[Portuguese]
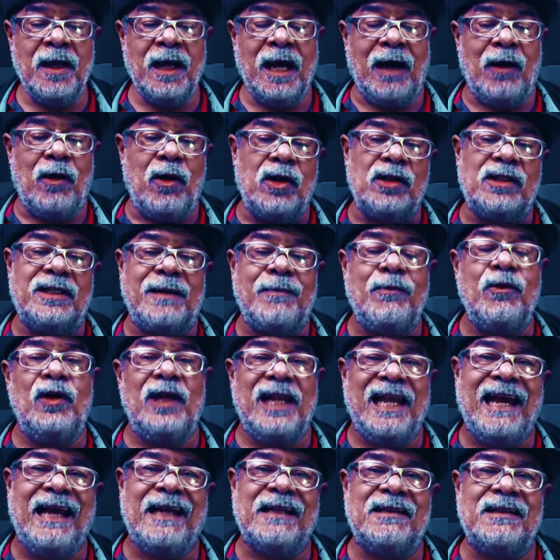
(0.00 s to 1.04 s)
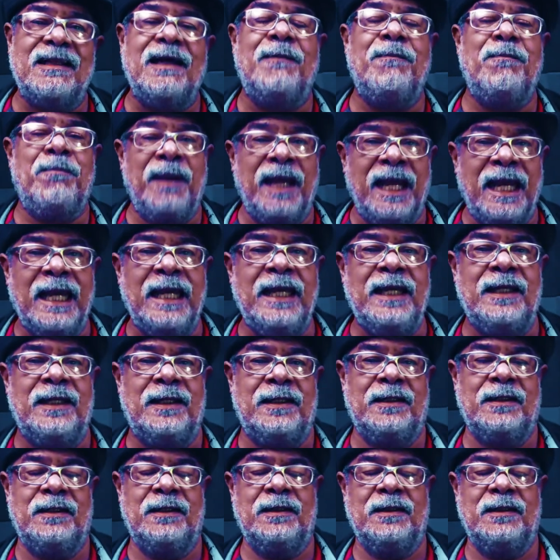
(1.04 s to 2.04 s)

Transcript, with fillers: A outra mulher também